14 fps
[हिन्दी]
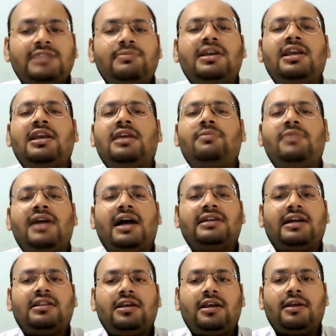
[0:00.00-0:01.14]
मेकिंग की भी आ
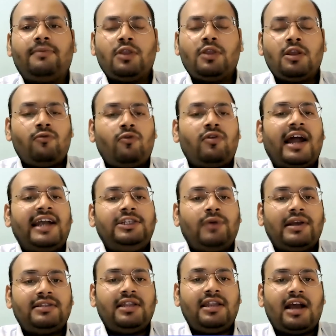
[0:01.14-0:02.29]
जाती है वो राइट right
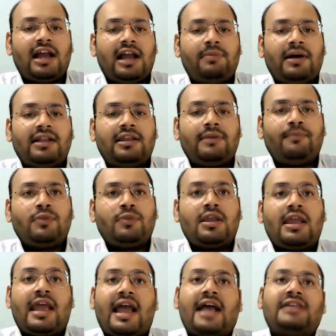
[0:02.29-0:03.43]
चॉइस नहीं निकाल पाते
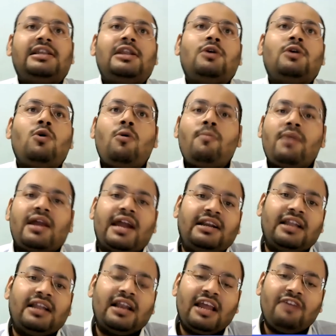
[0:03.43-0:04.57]
ऐसे लोगों को
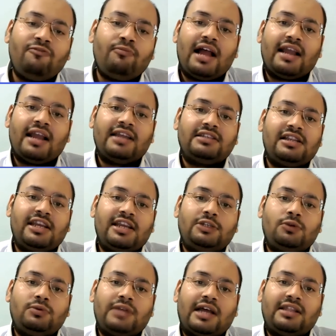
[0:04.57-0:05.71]
मराइटल लाइफ में आगे चल के
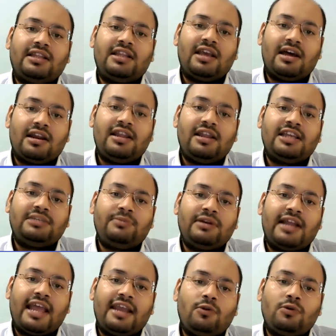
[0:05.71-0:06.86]
इश्यूज आती थी अर्ली एज में
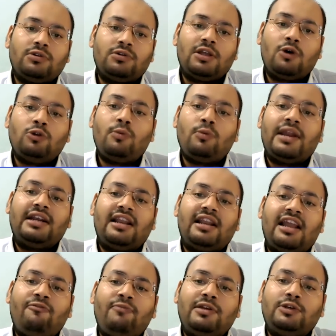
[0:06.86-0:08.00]
डायग्नोज ना हो तो मराइटल
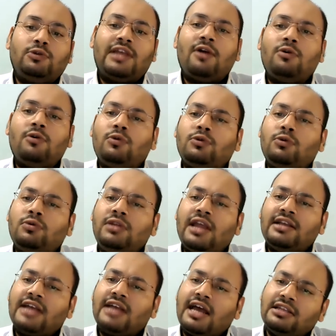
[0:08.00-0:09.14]
लाइफ में इश्यूज आएगा उनको दुनिया
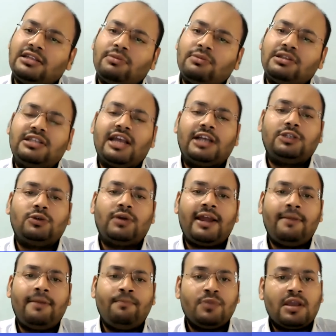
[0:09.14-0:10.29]
की सारी समस्या जो है
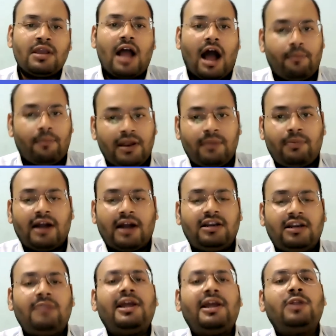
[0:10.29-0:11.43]
अपने
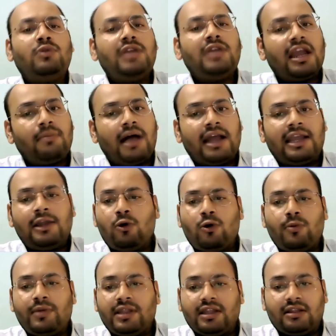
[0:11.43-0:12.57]
पार्टनर में या दुनिया के बाकी लोगों
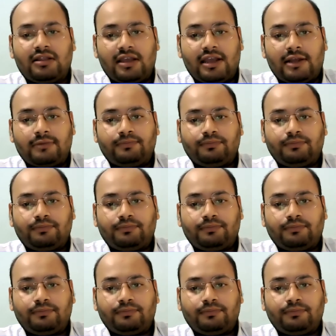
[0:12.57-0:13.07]
में दिखती है